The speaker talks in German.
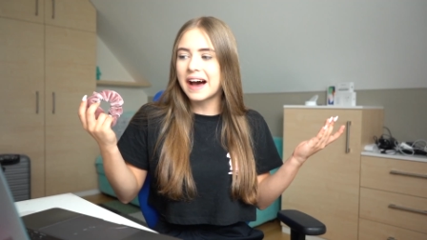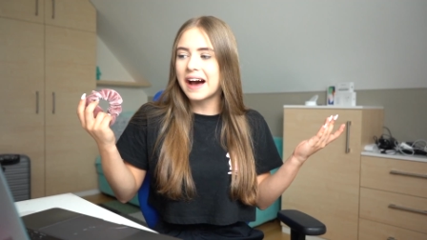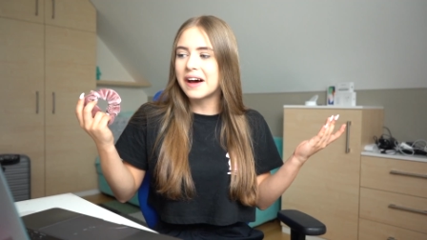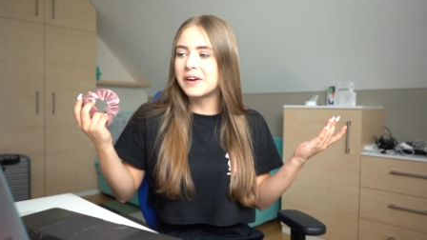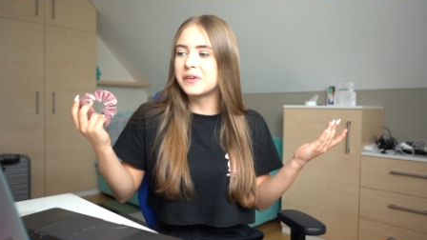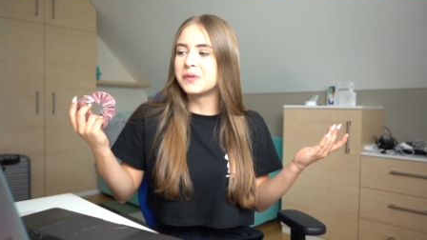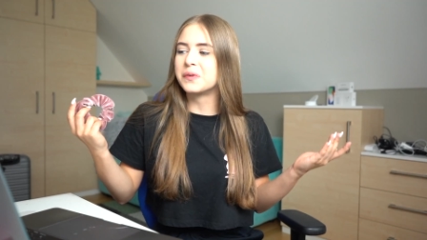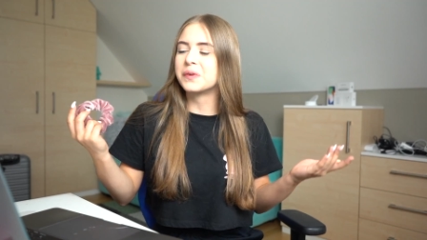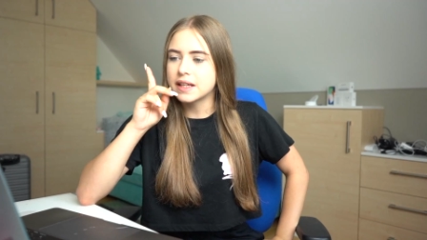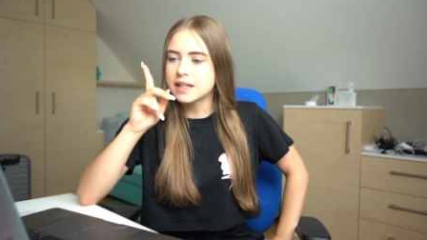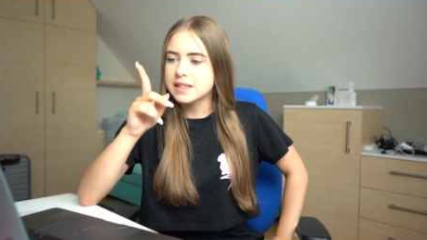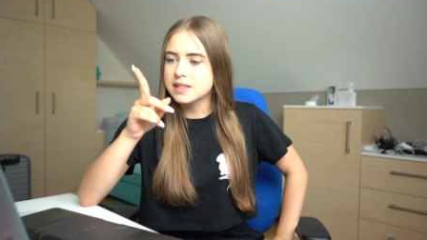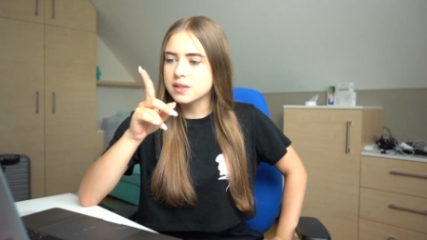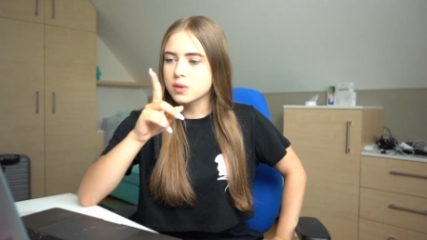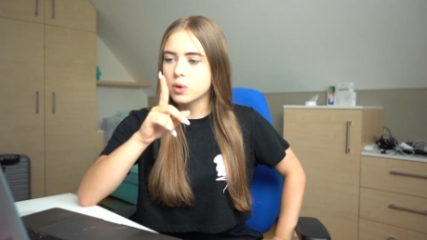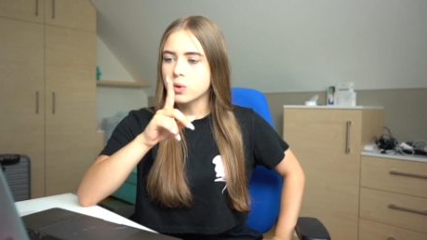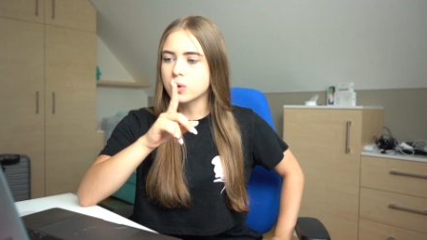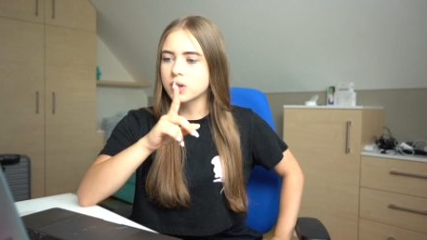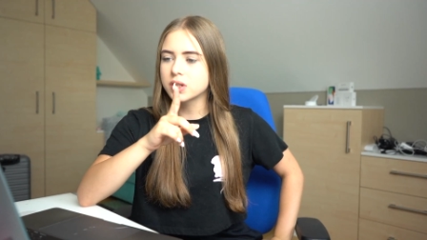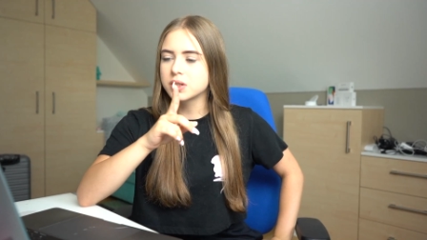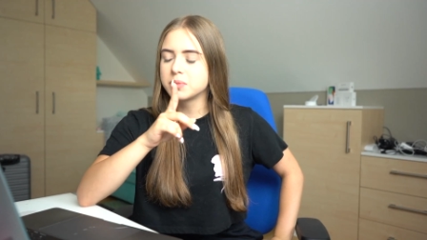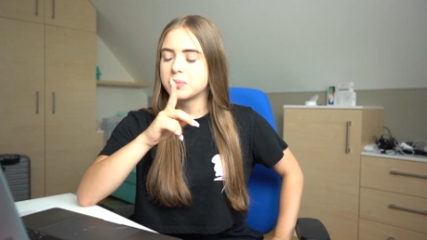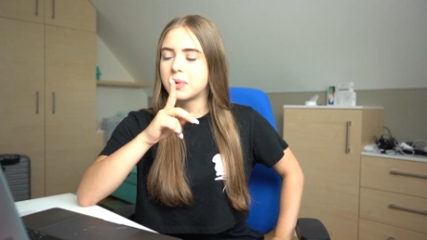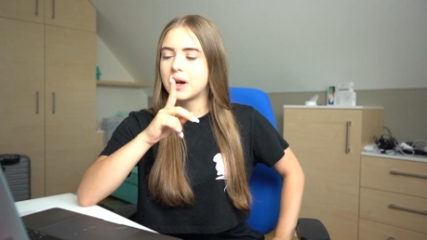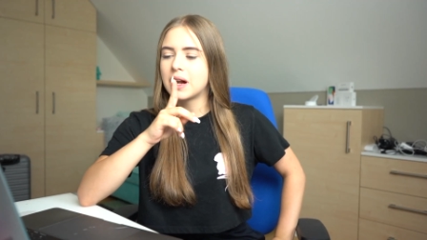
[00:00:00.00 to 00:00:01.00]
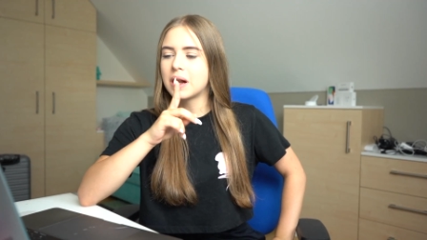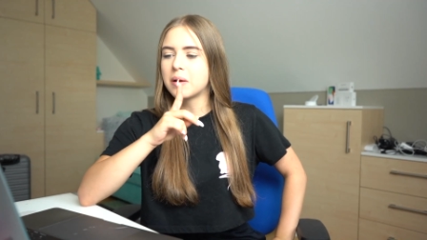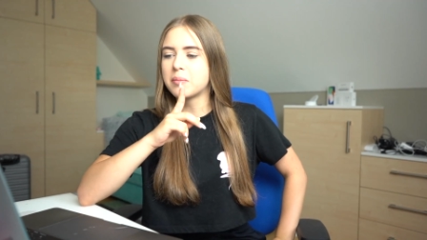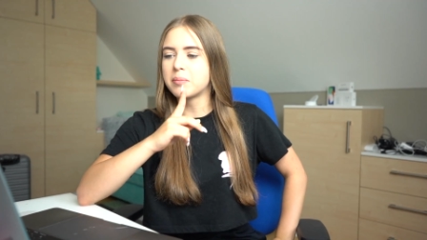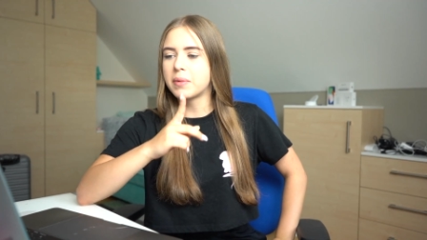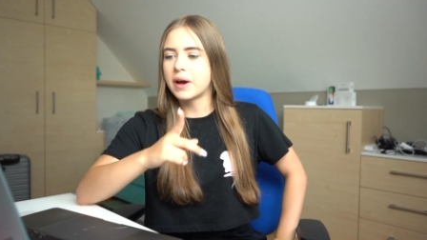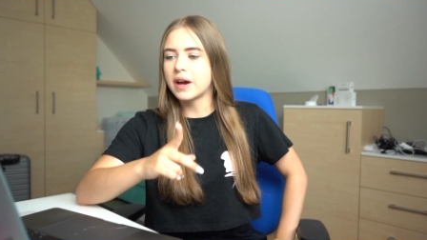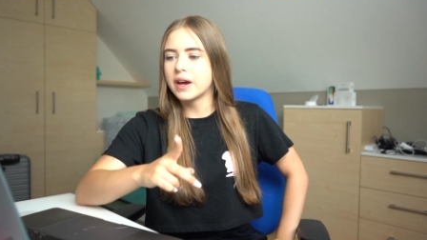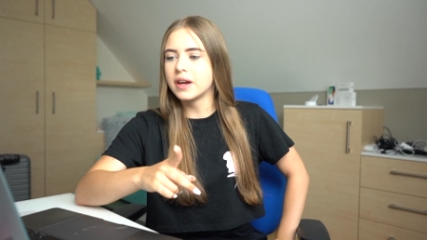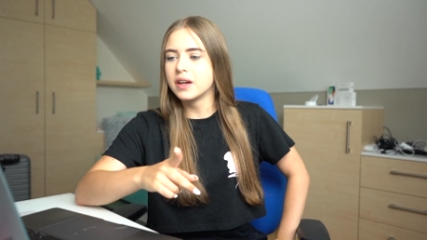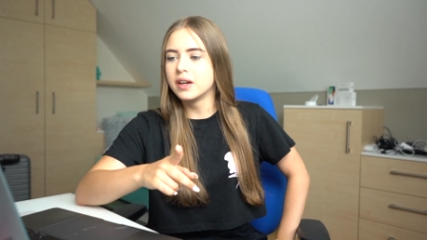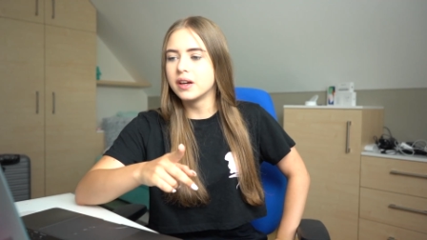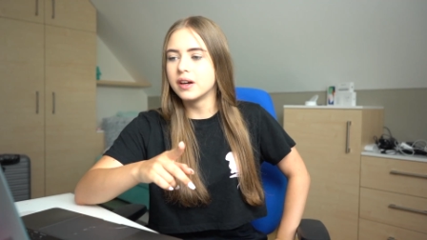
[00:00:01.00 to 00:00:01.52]
Ahnung. Jetzt gucke ich mal bei
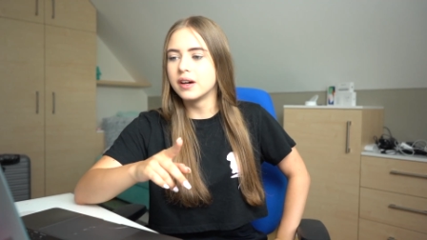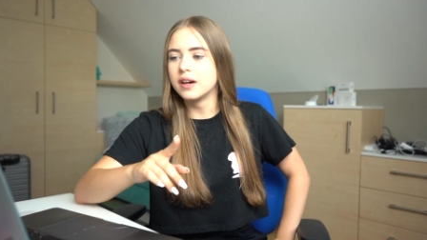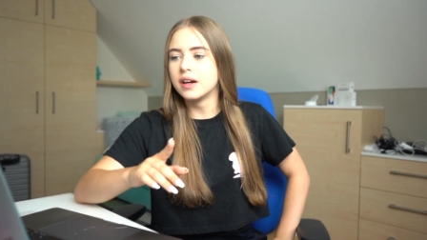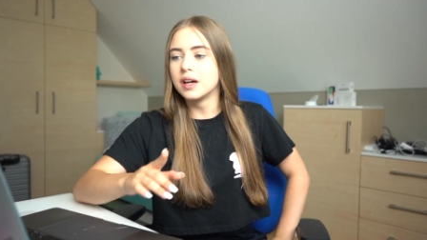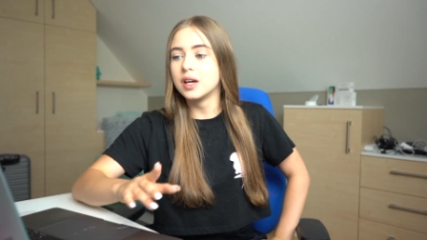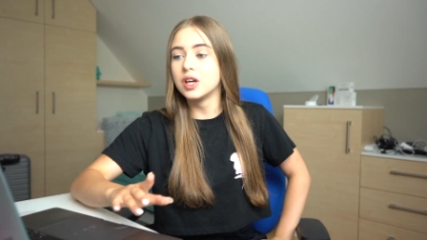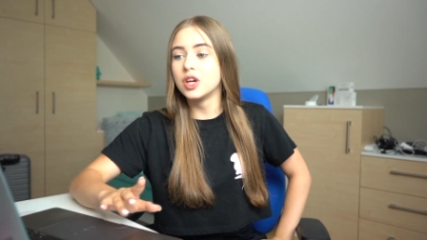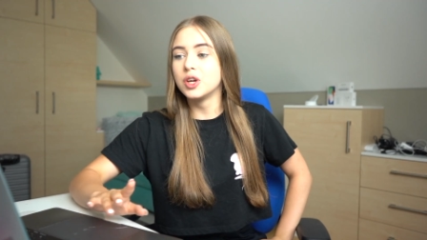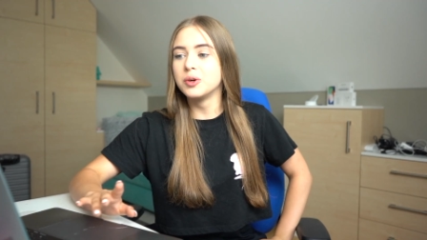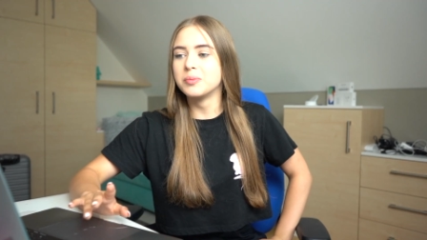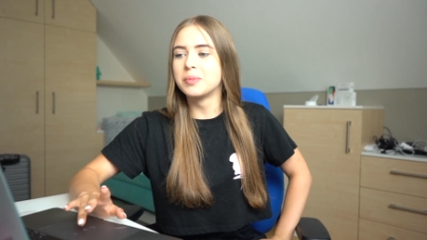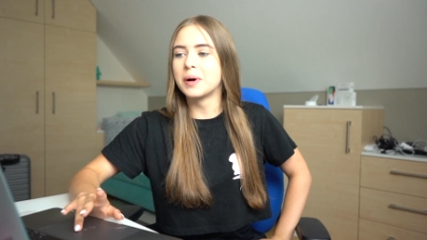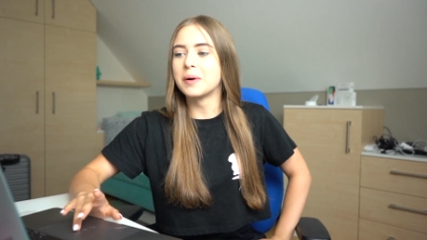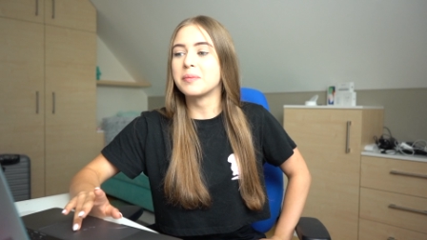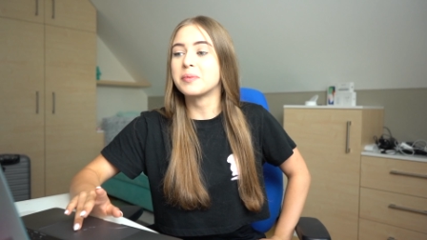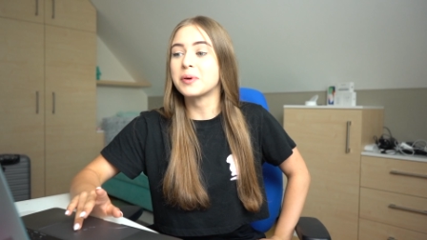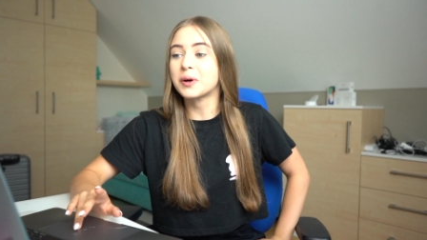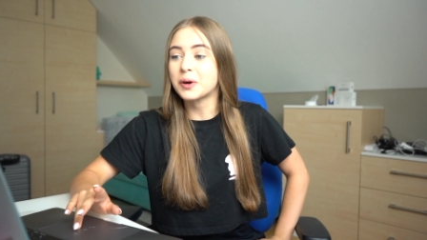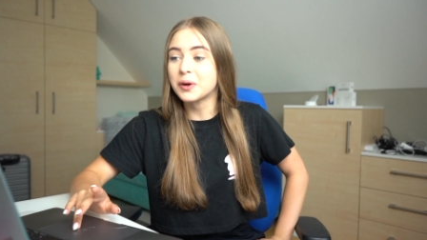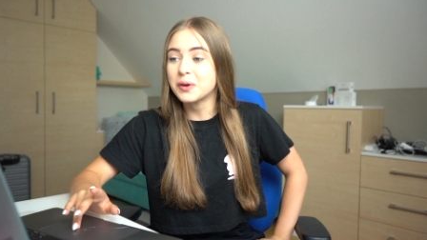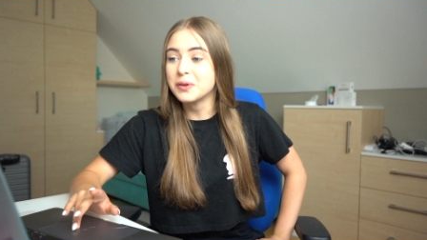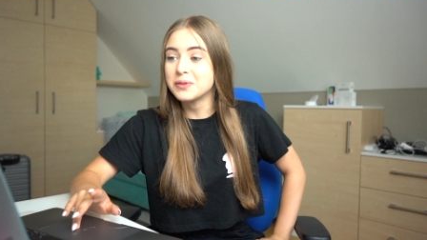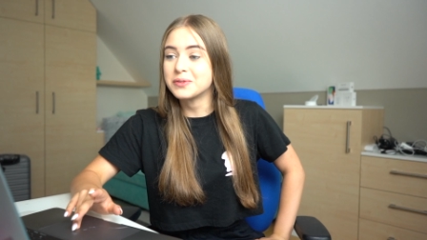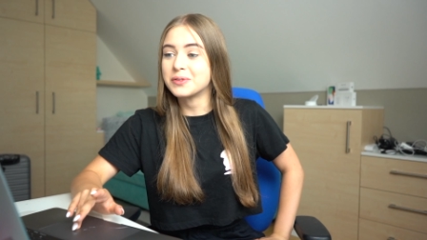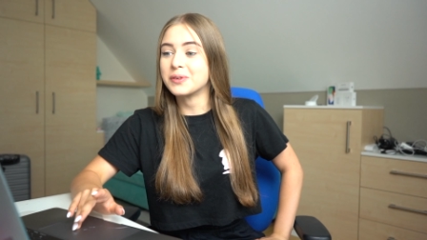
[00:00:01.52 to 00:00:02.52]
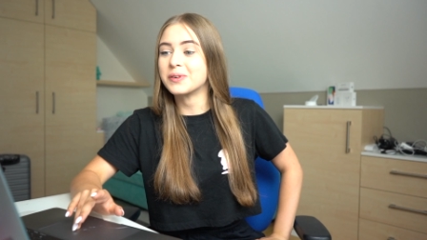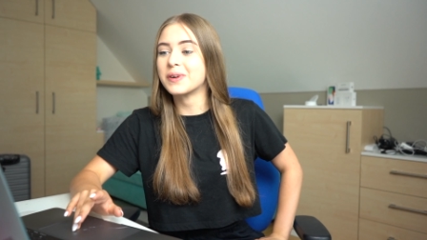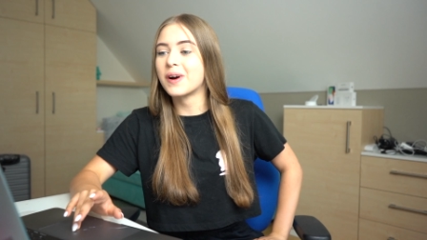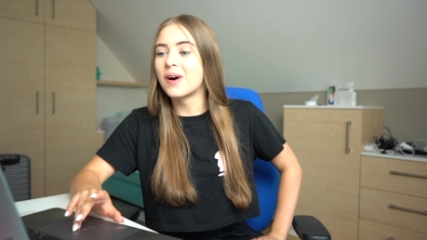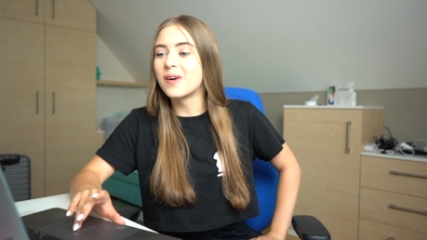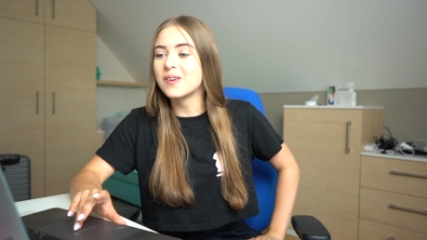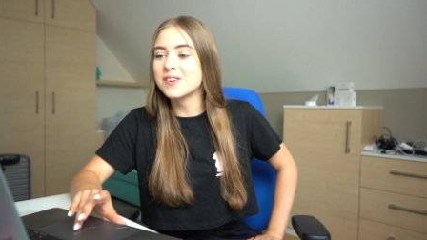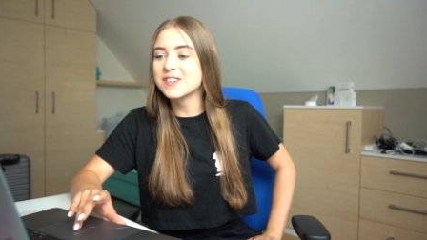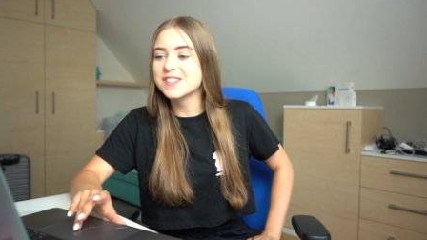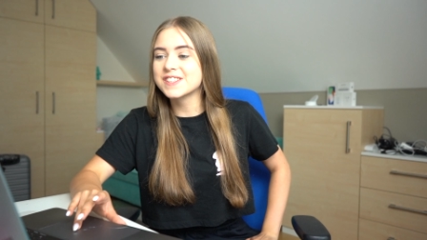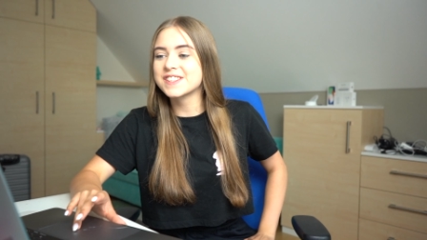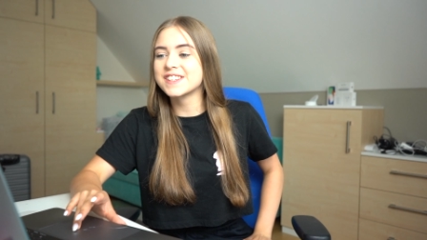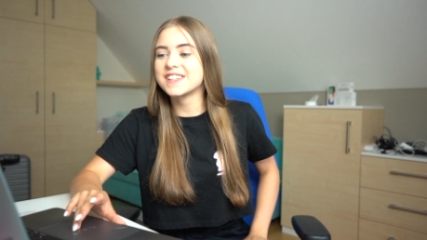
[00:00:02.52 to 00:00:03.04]
dabei äh, Überprüfung
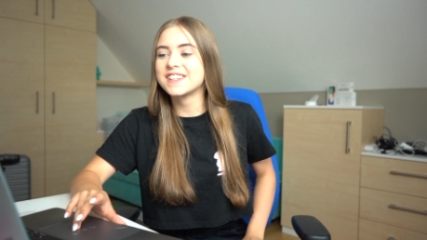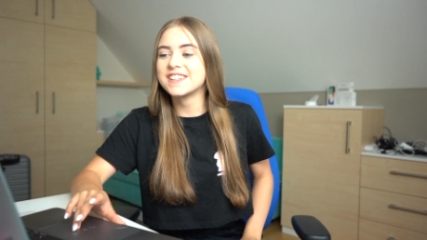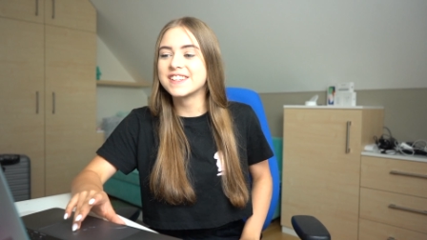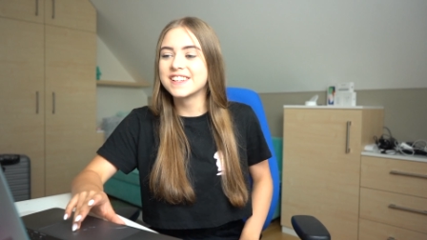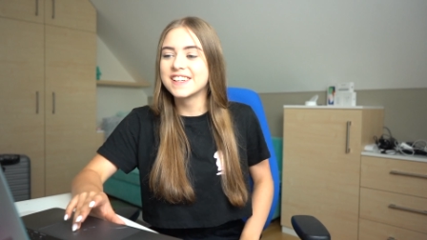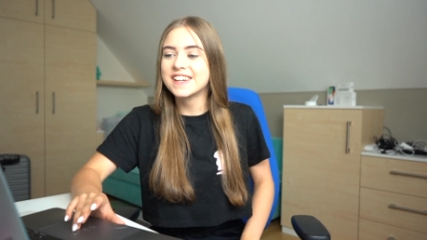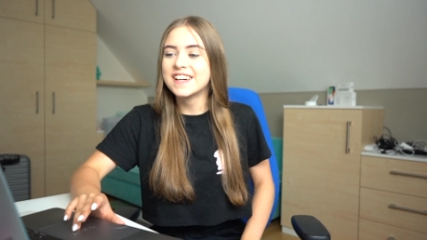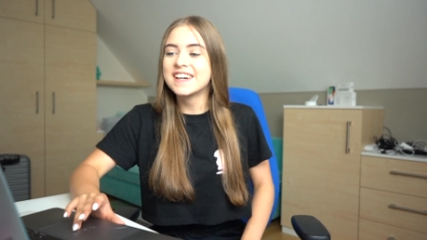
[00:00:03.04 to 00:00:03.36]
aufstehend